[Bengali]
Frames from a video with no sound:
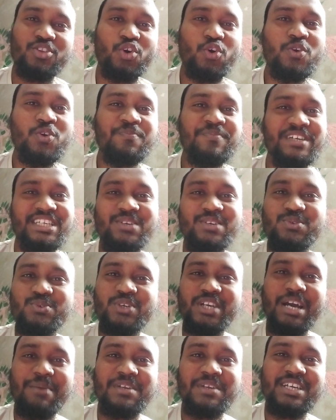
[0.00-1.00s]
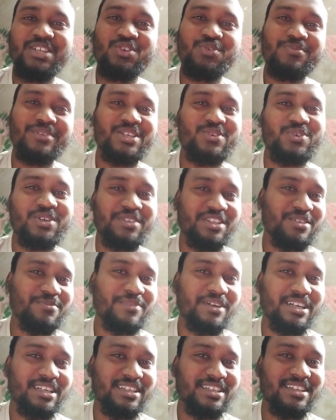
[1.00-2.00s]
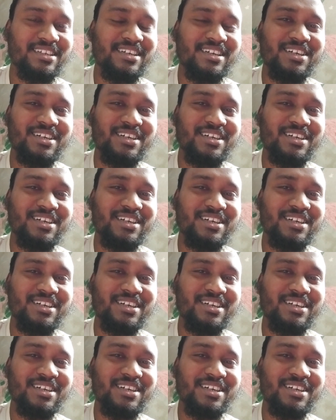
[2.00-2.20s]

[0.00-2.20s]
তখন প্রিন্ট আউট করে আপনি কিন্তু বের করে রাখতে পারেন